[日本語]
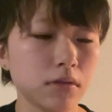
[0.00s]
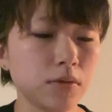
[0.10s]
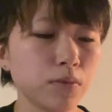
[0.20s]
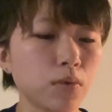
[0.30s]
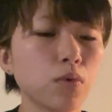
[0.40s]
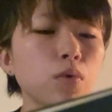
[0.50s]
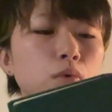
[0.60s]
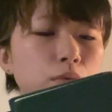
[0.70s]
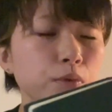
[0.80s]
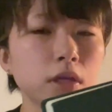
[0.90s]
自分の
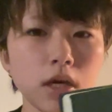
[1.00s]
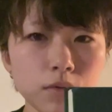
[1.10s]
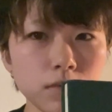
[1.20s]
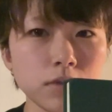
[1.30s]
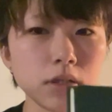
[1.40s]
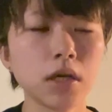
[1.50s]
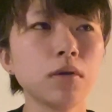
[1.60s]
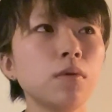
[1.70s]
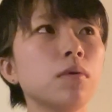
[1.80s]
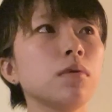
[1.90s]
心と向き合う時
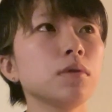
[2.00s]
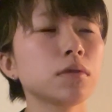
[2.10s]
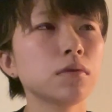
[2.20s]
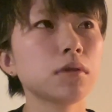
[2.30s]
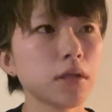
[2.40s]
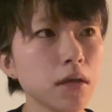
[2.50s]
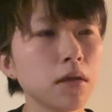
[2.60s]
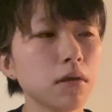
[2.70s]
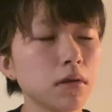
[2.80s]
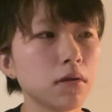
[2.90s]
間を作って